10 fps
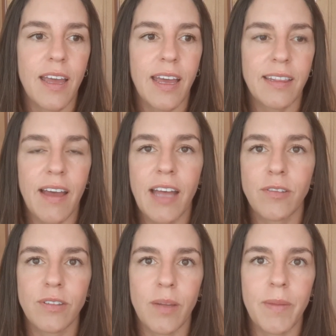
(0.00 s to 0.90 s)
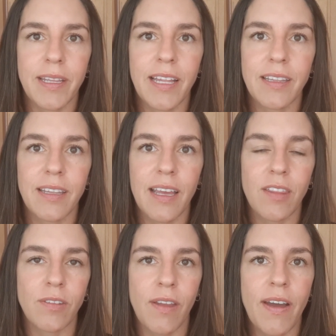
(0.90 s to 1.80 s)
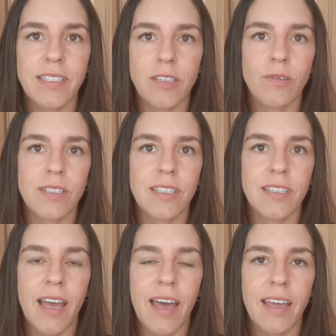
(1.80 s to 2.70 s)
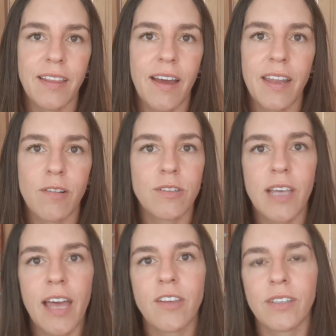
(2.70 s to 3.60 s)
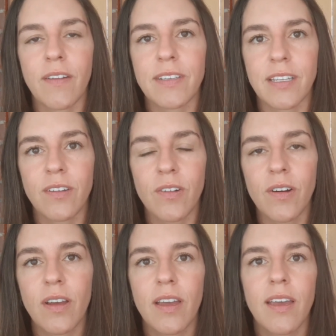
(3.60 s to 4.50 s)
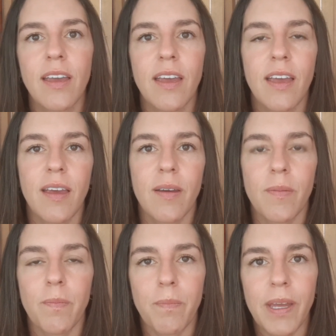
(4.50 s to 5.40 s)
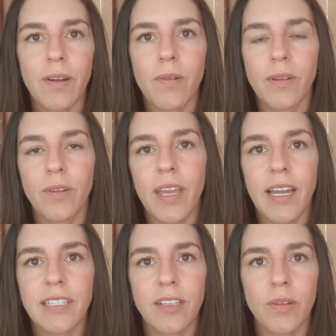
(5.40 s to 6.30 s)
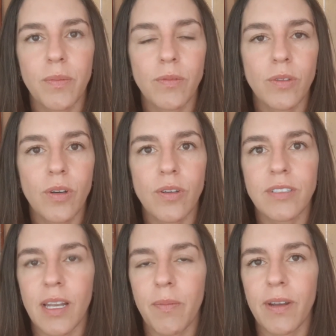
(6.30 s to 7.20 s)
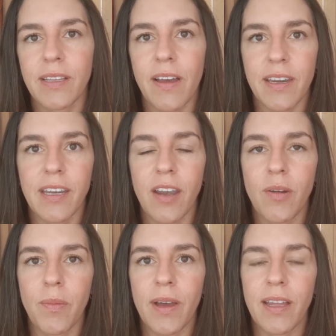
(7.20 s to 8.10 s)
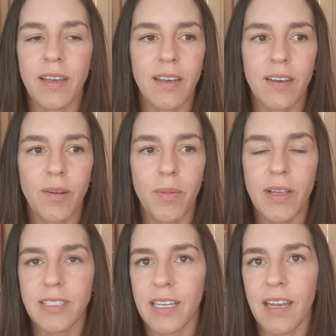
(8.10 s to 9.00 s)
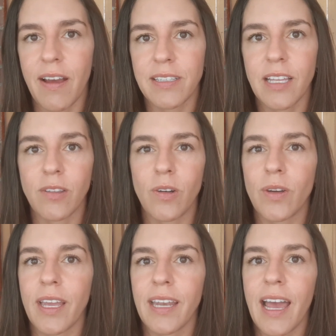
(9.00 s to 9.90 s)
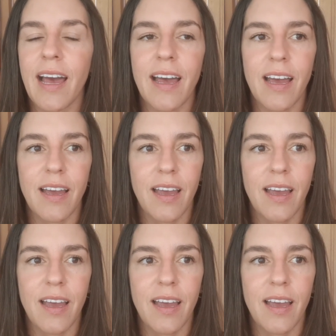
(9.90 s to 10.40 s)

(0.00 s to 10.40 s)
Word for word: está hasta intermitente, donde a veces sus necesidades estaban escuchadas y otras veces no, pero cuando llegan a cierto punto se les pone esta barrera y no pueden, no pueden seguir avanzando, lo que crea